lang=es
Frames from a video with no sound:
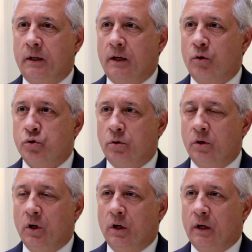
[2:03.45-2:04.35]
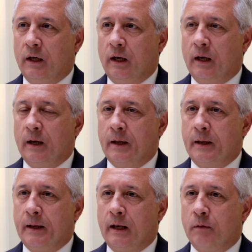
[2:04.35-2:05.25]
que incluso el,
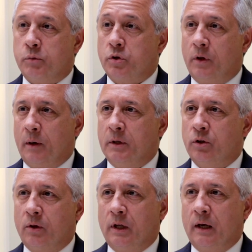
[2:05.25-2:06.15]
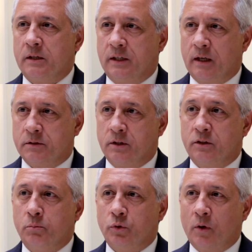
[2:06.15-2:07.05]
eh, posicionamiento de las ICAPs
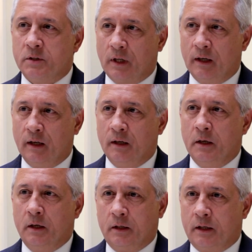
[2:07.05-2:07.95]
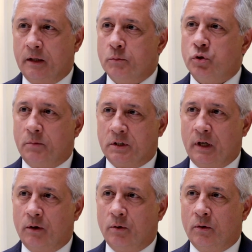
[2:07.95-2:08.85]
desde un punto de vista legal quede mucho más
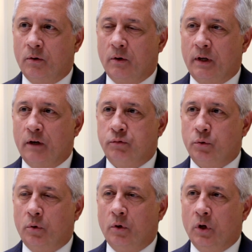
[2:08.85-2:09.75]
claro en el futuro.